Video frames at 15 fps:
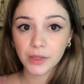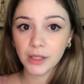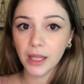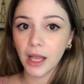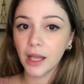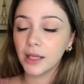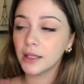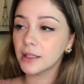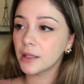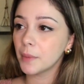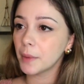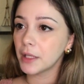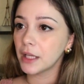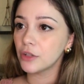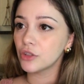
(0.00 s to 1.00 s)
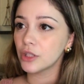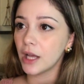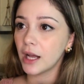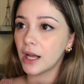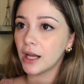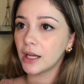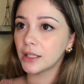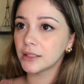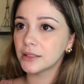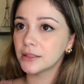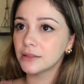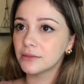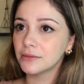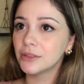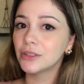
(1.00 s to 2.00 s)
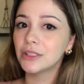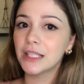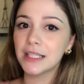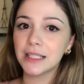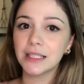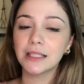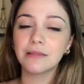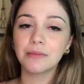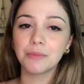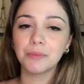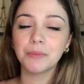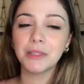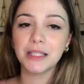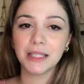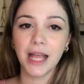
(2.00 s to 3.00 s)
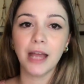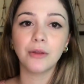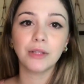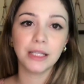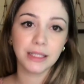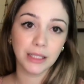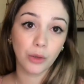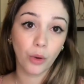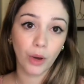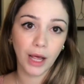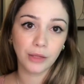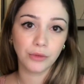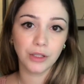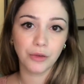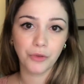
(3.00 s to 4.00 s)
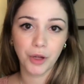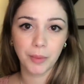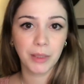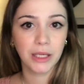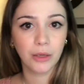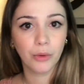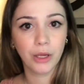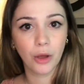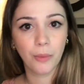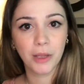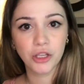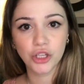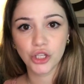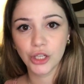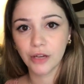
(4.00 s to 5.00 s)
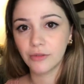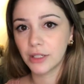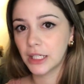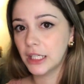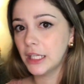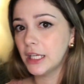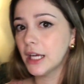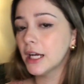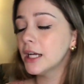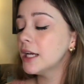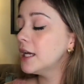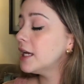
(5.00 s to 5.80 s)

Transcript: né, independente da, desse mistério ter se enrolado da forma que eu realmente achava que iria.